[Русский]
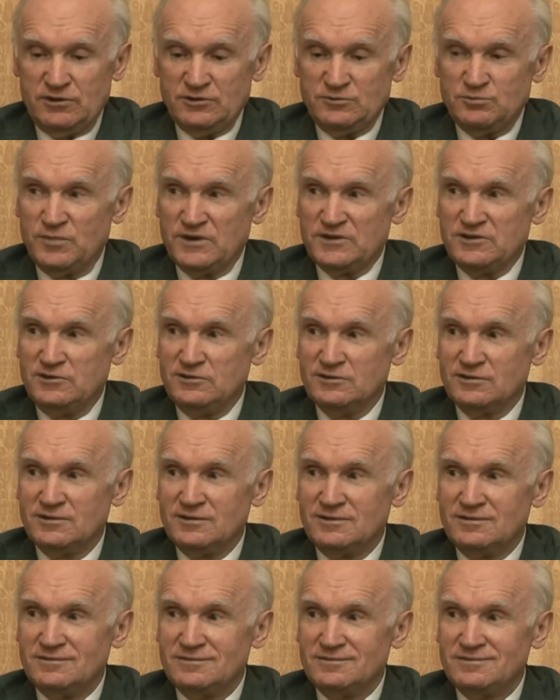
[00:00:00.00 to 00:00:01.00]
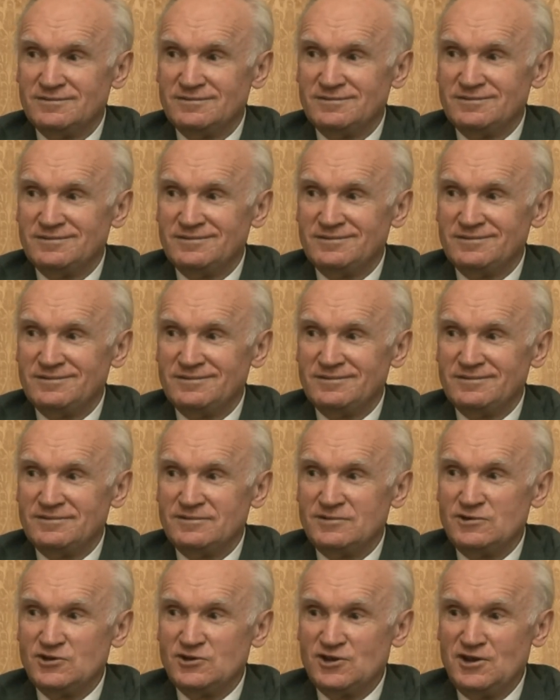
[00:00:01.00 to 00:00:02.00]
открывает могила,
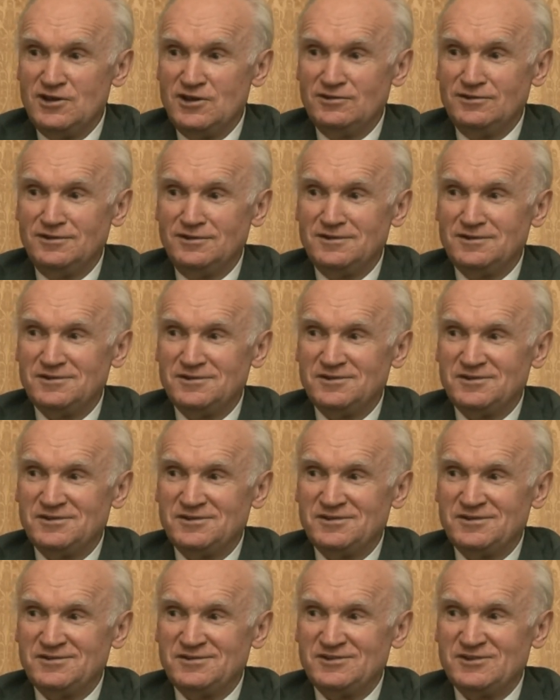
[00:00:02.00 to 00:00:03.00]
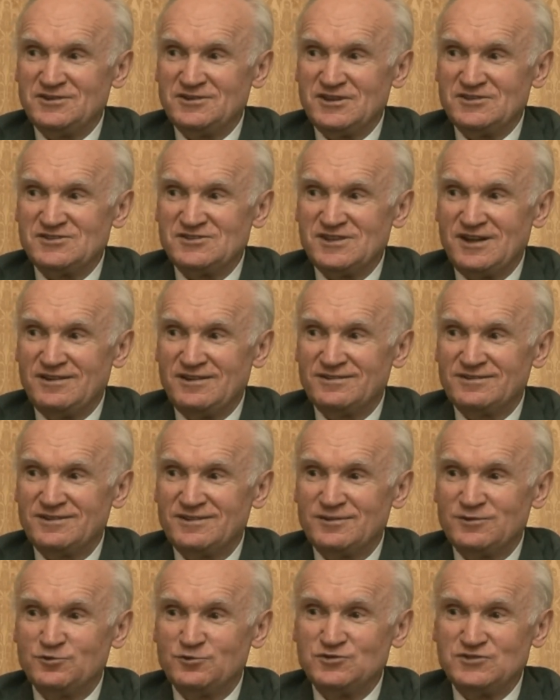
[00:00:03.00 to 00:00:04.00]
нетленные чьи-то
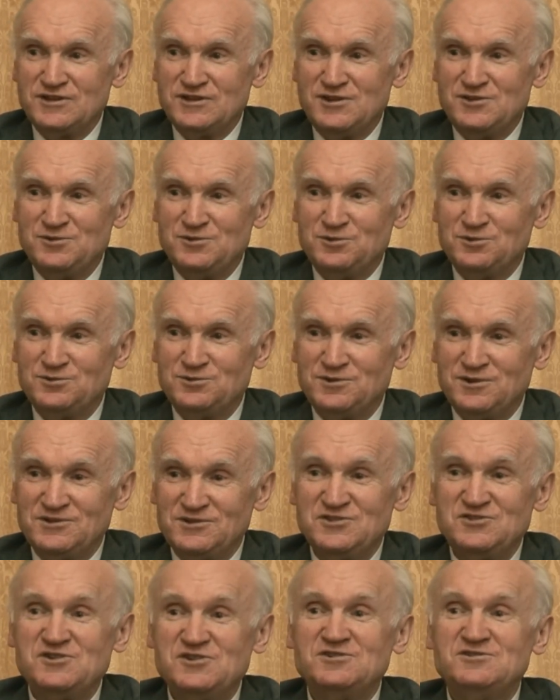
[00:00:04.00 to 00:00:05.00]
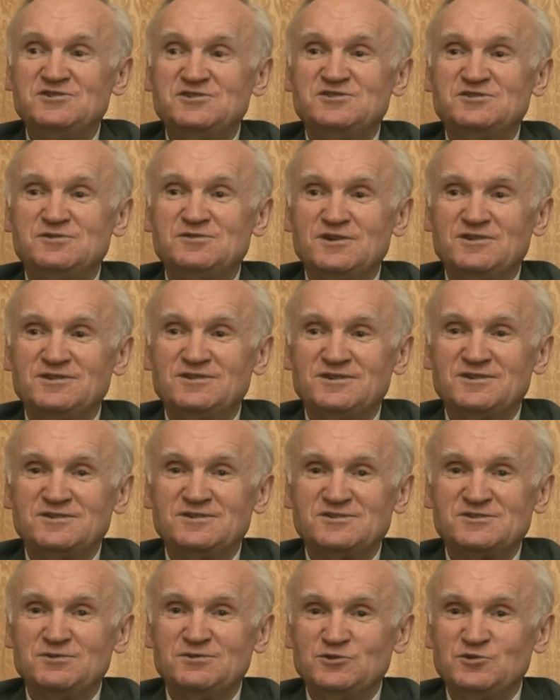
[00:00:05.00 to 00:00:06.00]
останки, узнают, это человек
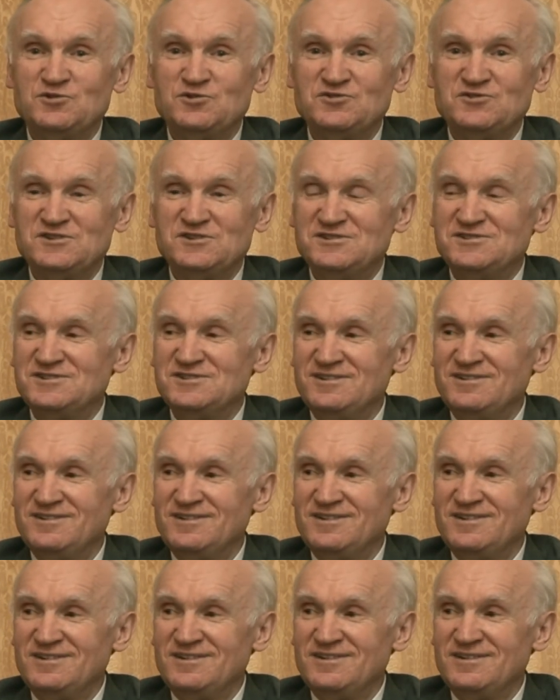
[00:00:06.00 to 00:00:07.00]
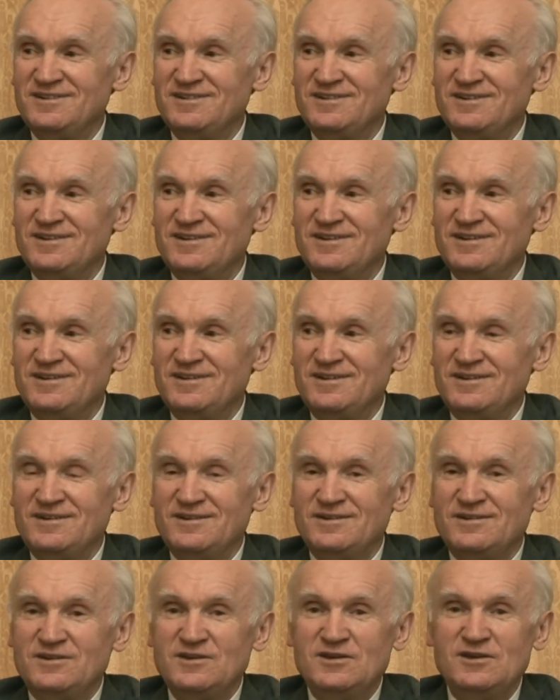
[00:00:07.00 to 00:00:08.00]
действительно святой жизни.
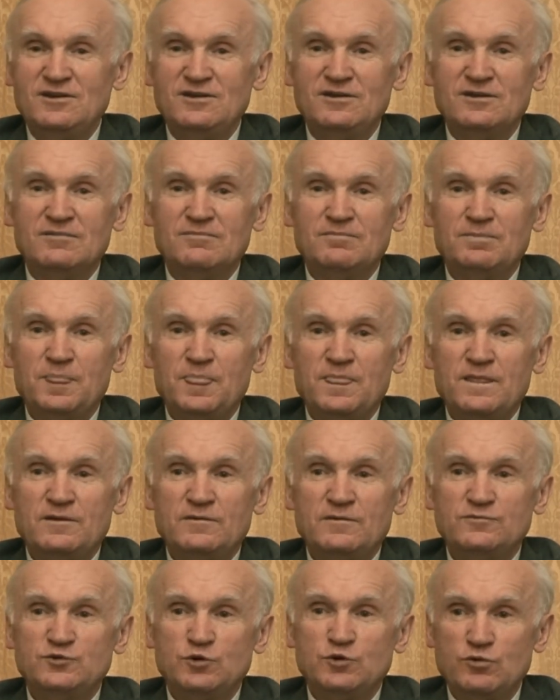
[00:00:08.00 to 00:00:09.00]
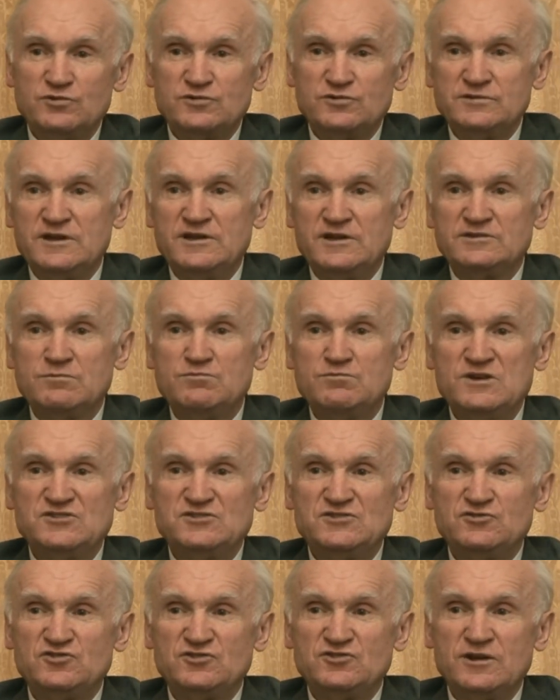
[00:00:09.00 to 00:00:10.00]
Или вдруг на этом
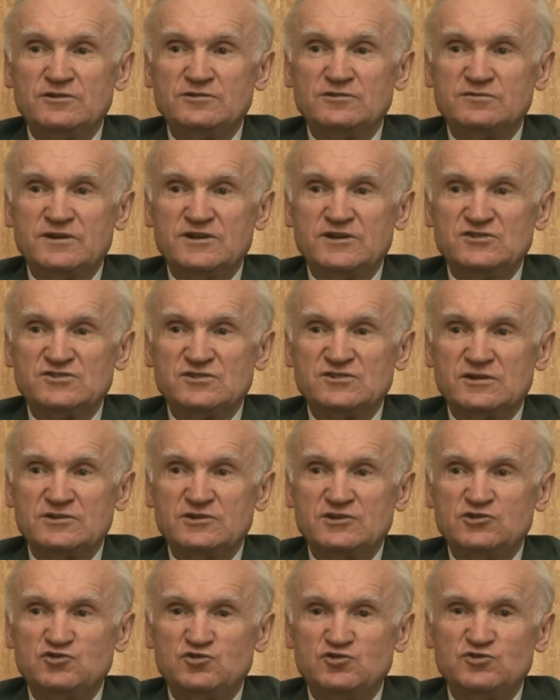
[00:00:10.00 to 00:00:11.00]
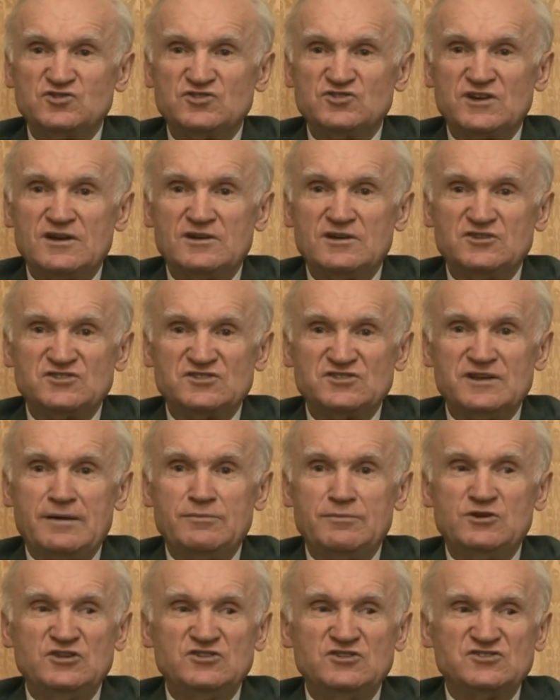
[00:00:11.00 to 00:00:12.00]
месте начинают твориться какие-то чудеса или
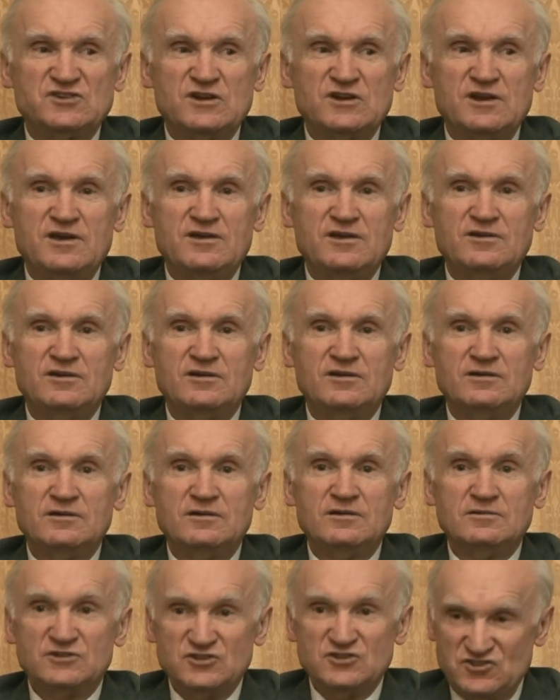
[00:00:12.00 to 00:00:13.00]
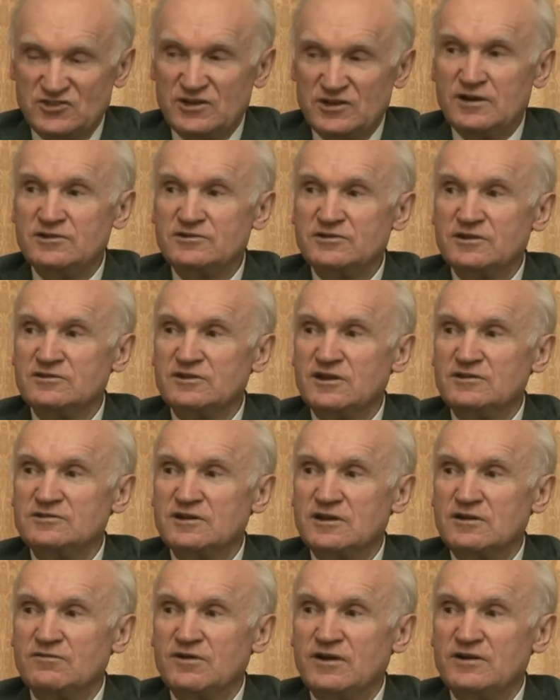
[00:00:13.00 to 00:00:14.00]
знамения исцеления. Начинали тогда
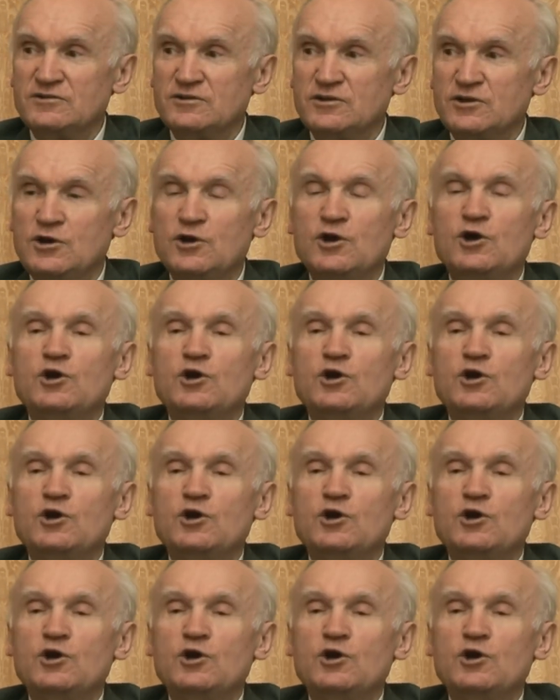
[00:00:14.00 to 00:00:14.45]
открывать.